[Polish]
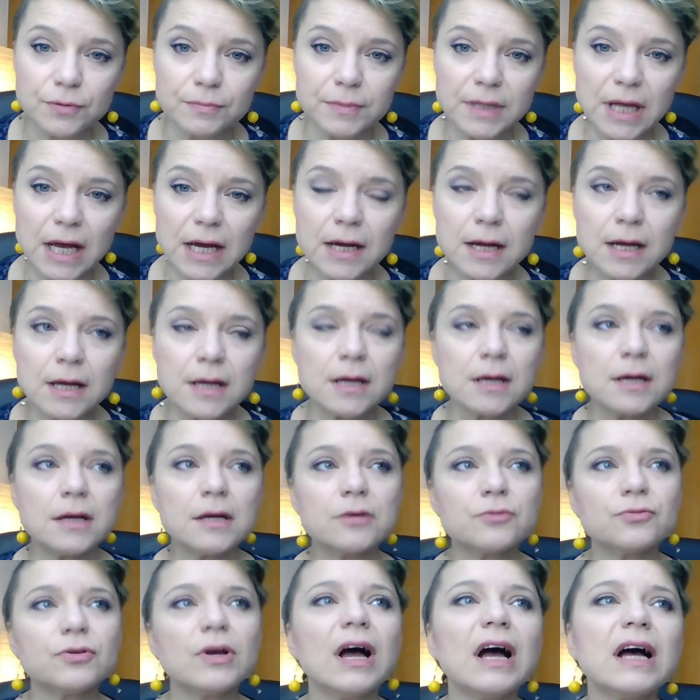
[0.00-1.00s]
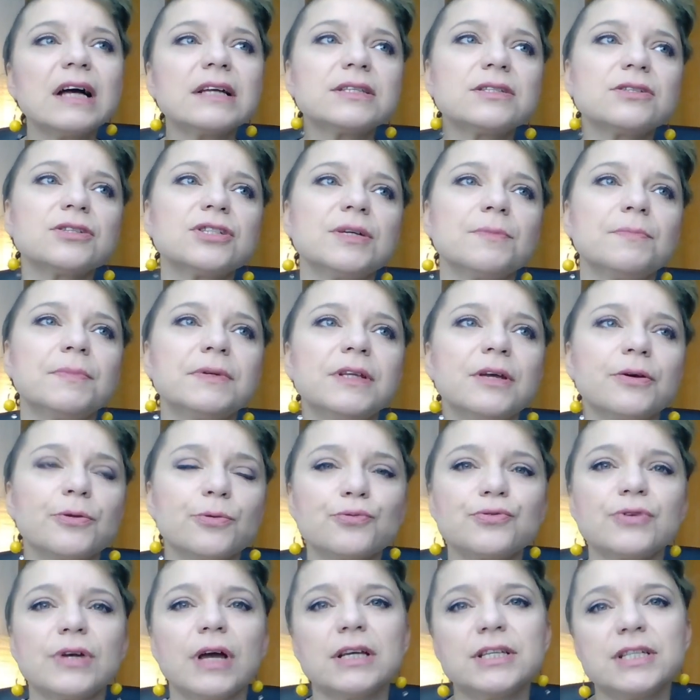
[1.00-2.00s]
tak? Że a, co się będę
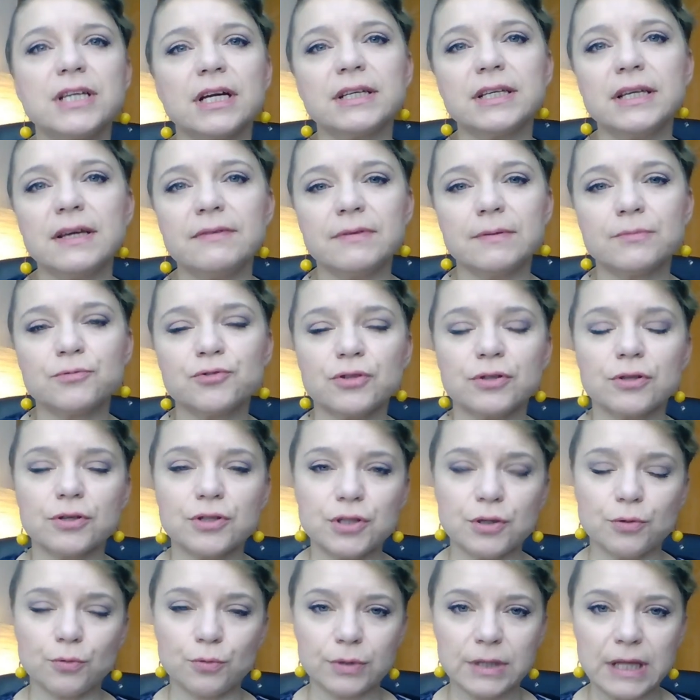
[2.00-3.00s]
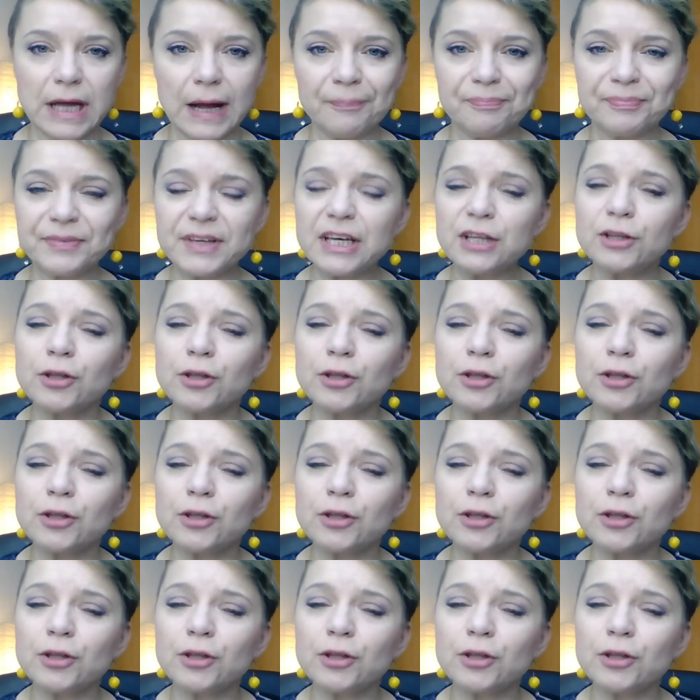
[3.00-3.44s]
ruszać, jak nie wiem, czy to się uda.